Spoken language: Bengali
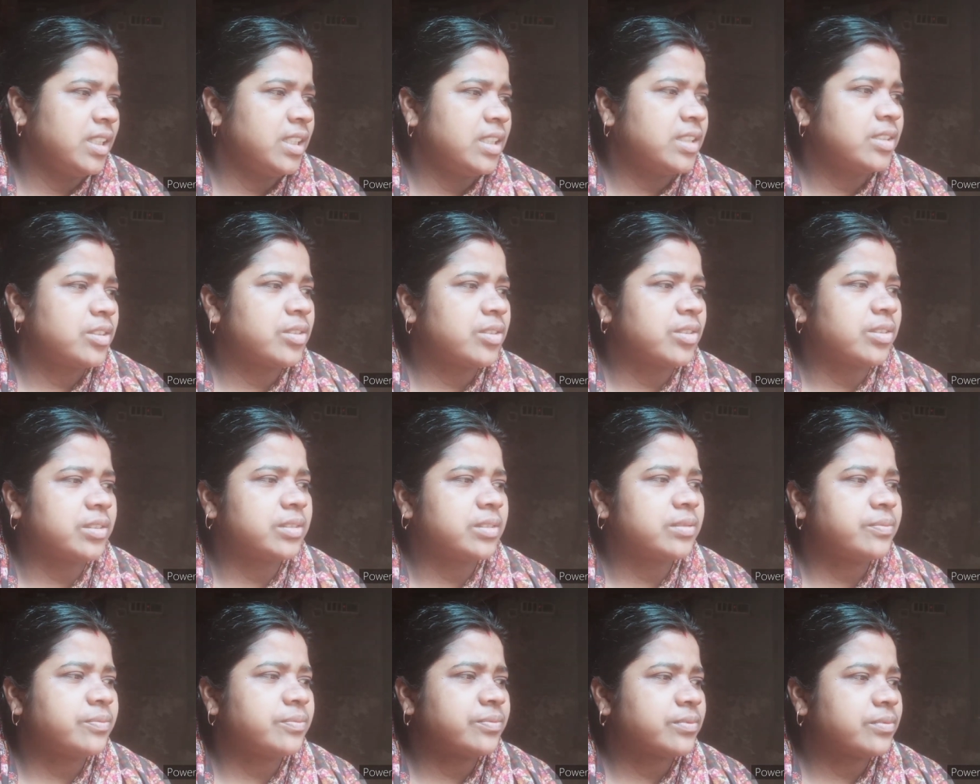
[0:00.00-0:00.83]
তো
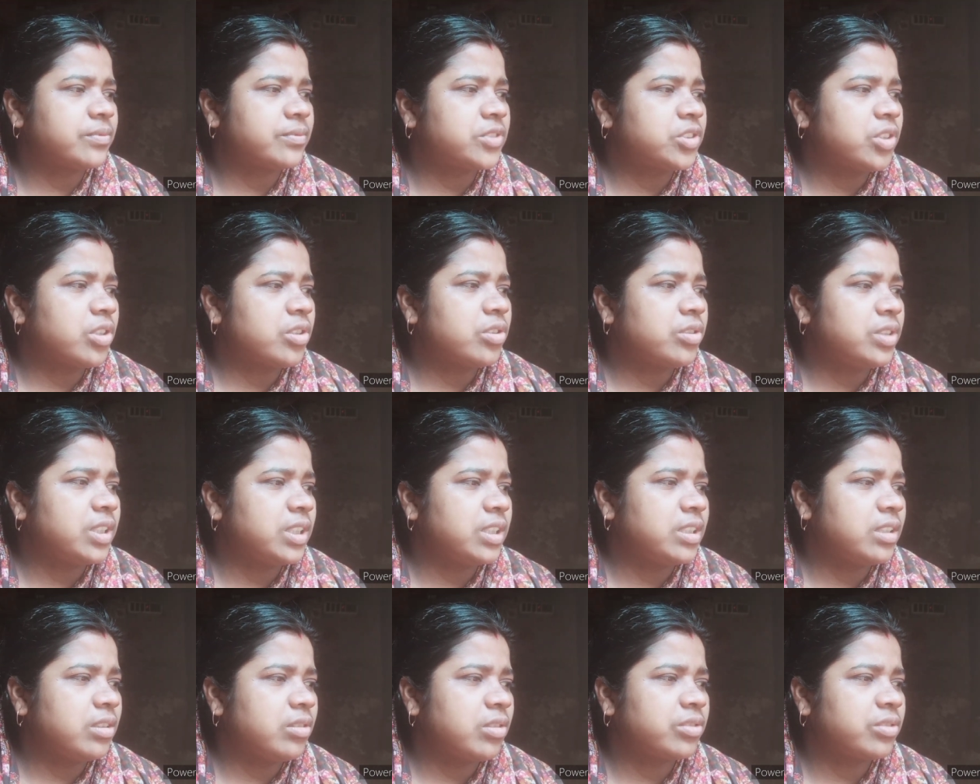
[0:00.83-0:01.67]
চলো
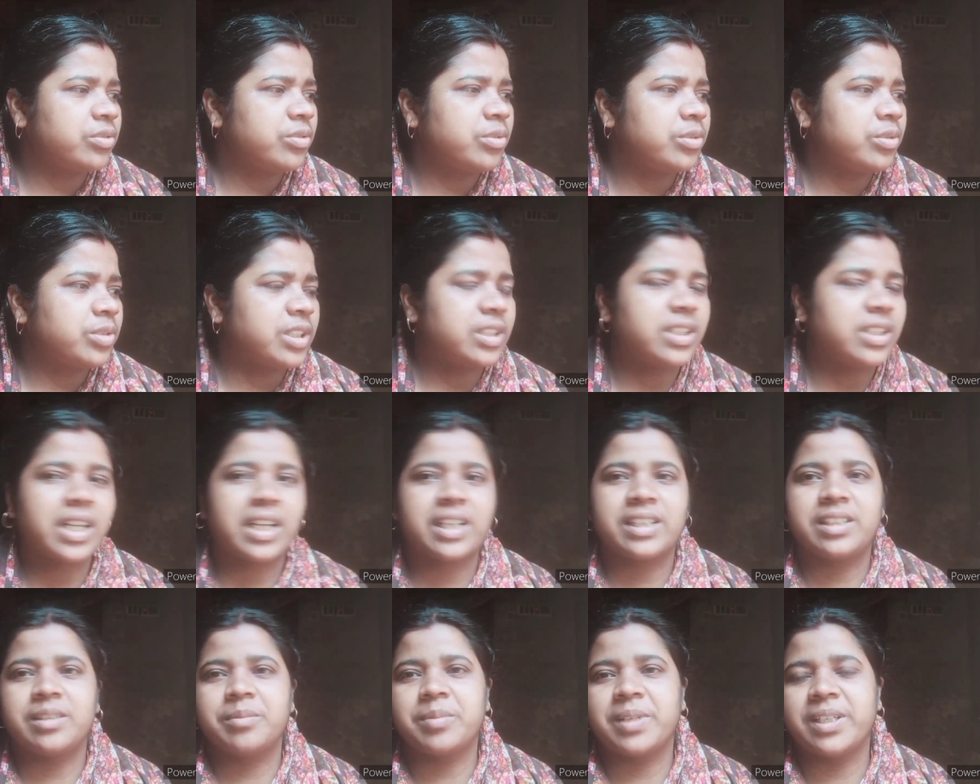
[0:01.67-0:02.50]
দেখি কতদূর কী
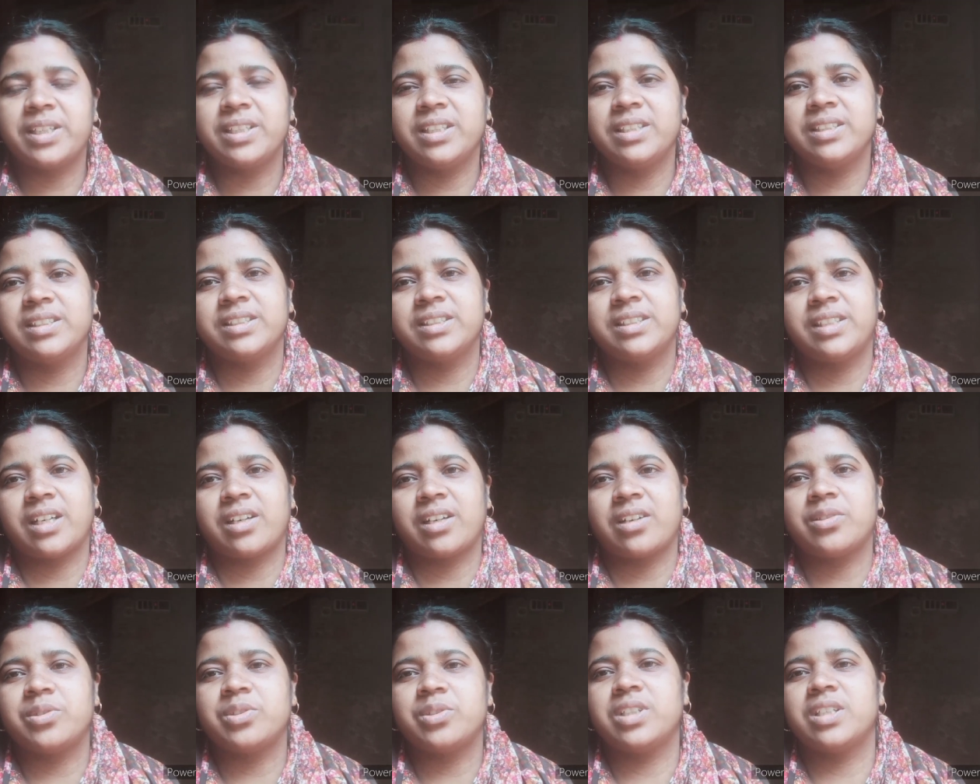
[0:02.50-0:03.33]
দেখাতে পারি
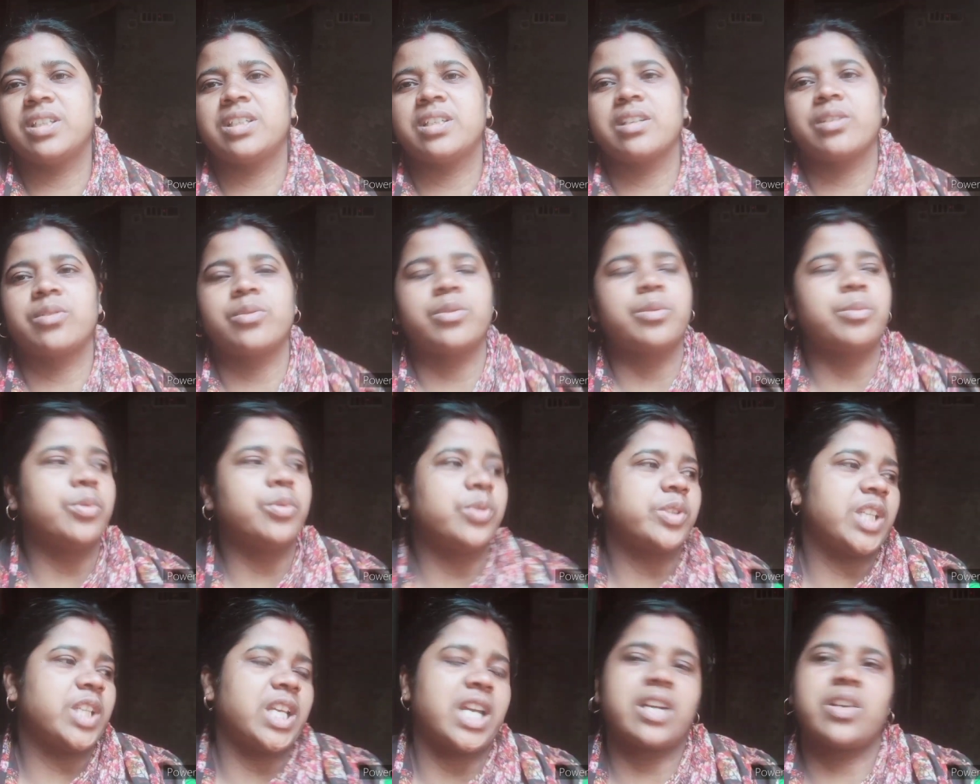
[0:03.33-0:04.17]
দেখানোর চেষ্টা করব
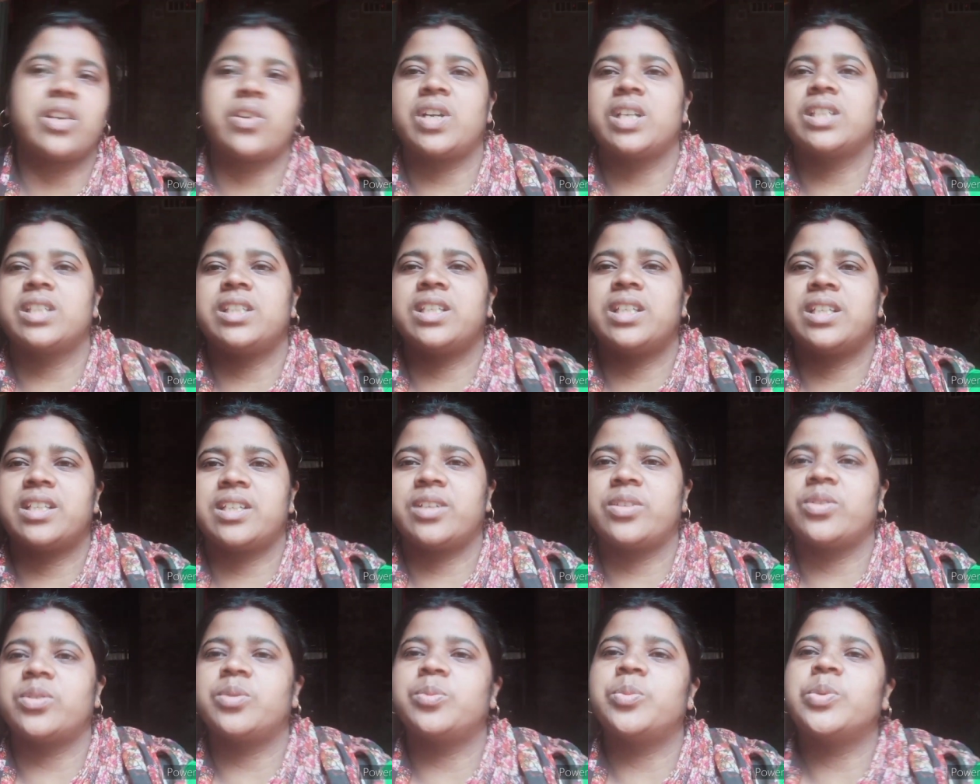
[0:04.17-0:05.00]
শেয়ার করার চেষ্টা
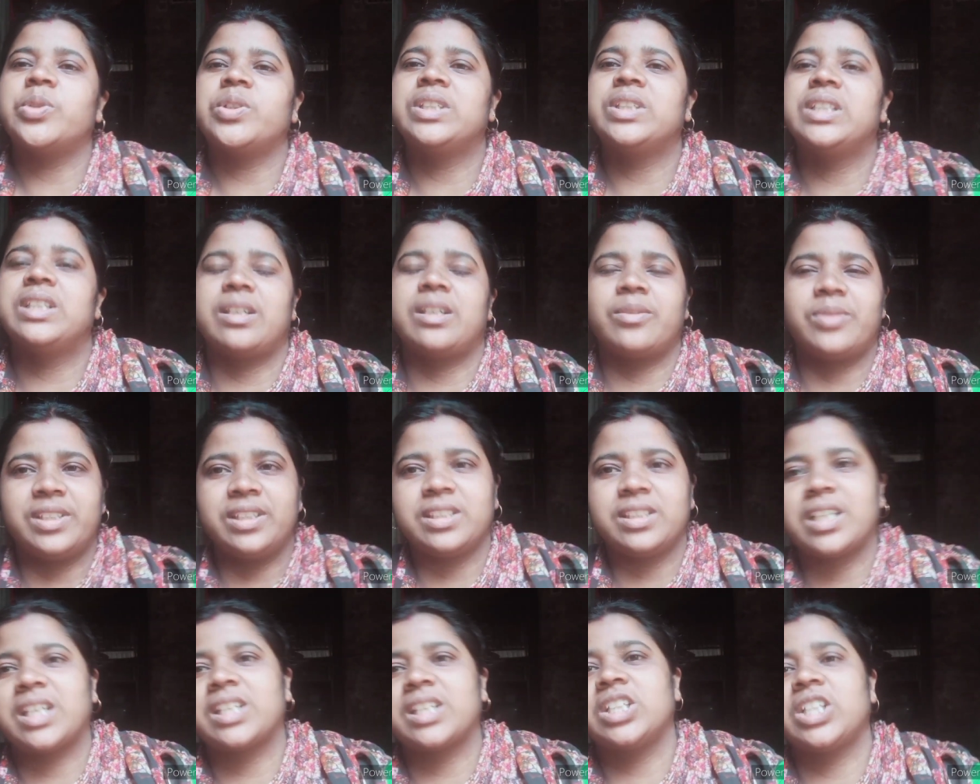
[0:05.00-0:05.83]
করব আমাদের
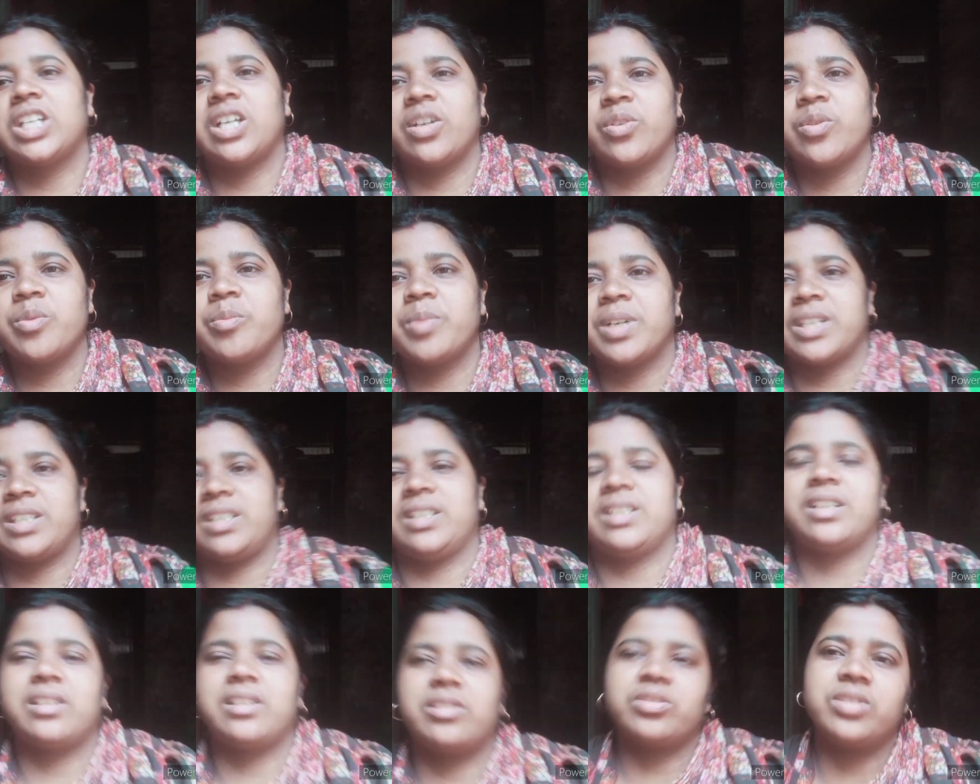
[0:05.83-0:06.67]
সাথে থাকো পাশে
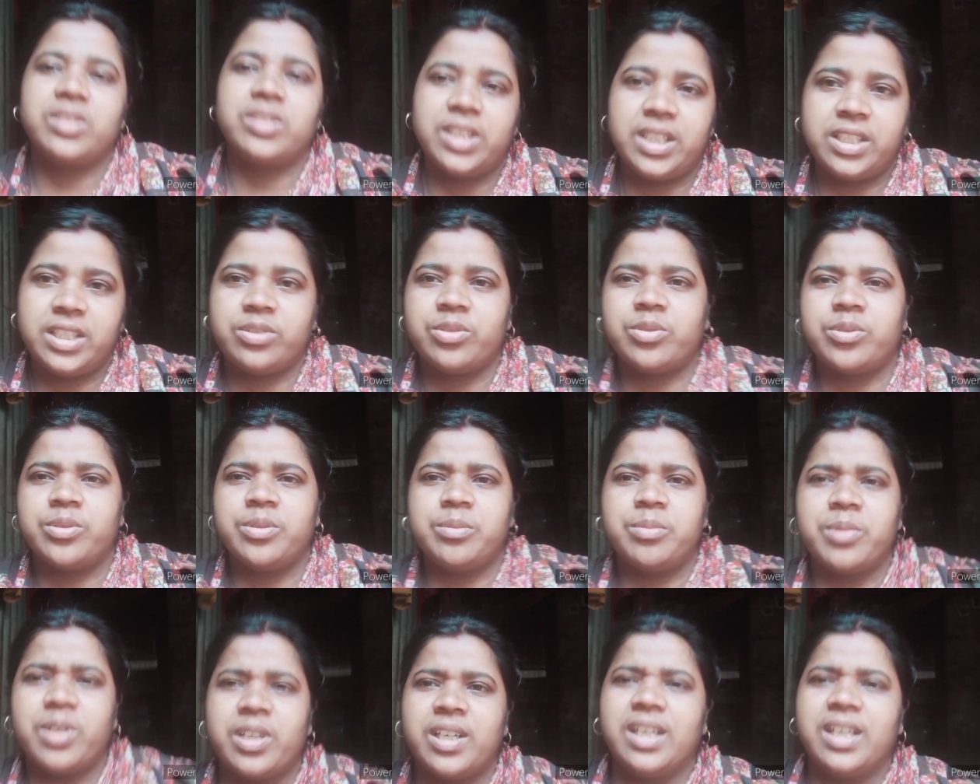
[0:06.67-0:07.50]
থাকো এইটুকু
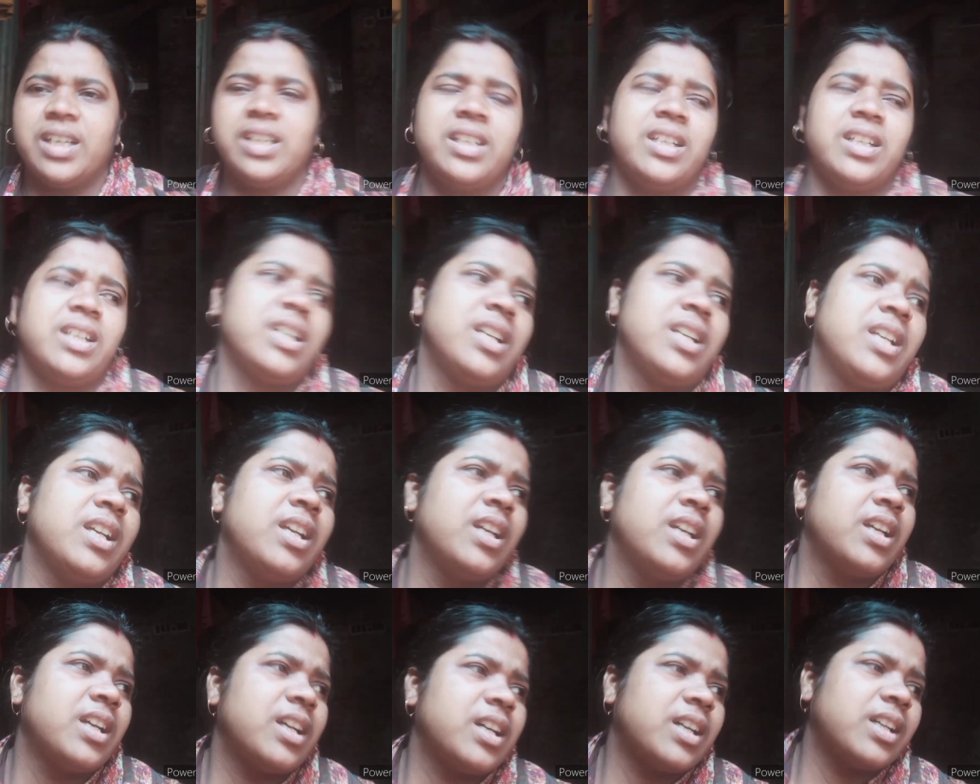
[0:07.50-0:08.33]
বলার
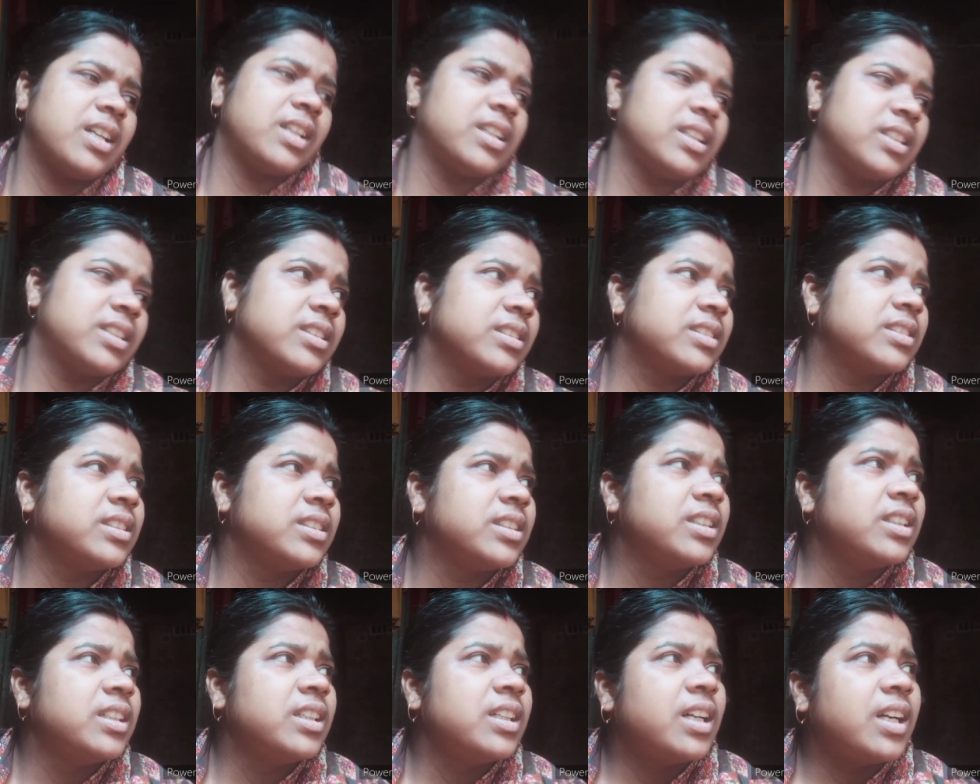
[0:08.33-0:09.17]
আর
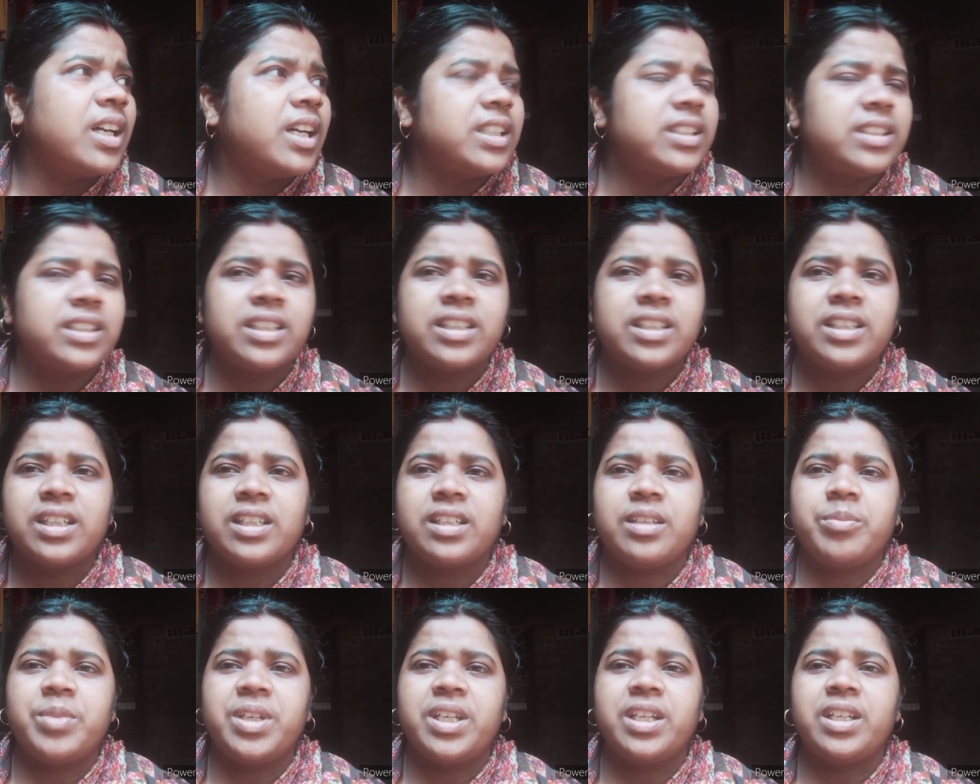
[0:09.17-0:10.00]
আজকে থেকে
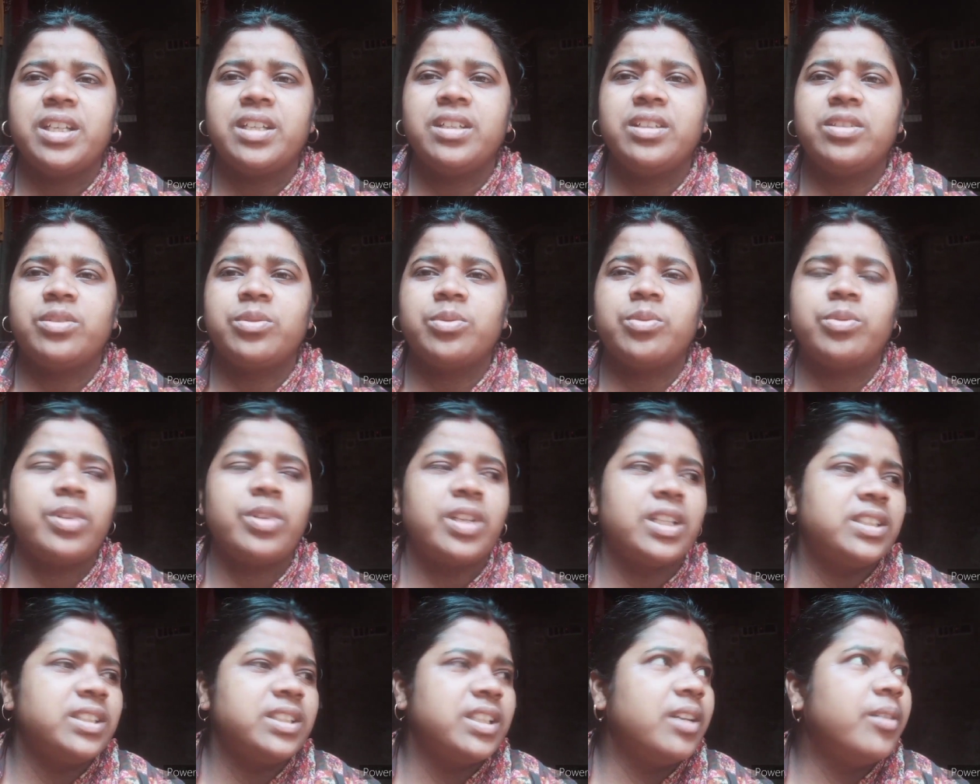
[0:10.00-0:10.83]
মেয়ের স্কুল
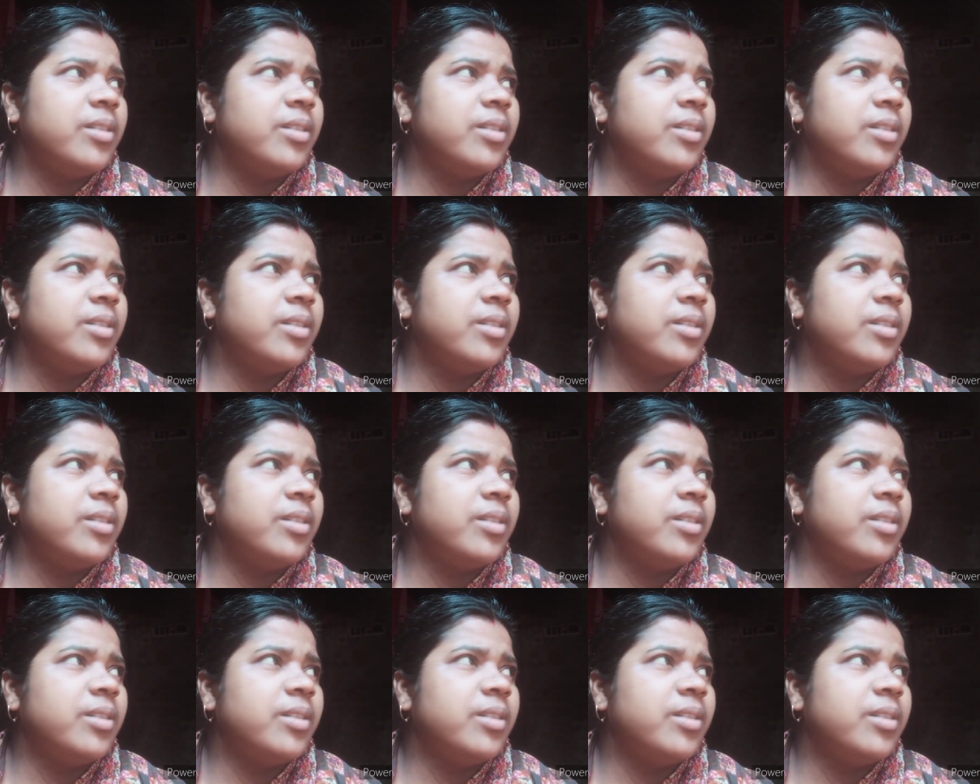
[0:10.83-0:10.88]
আছে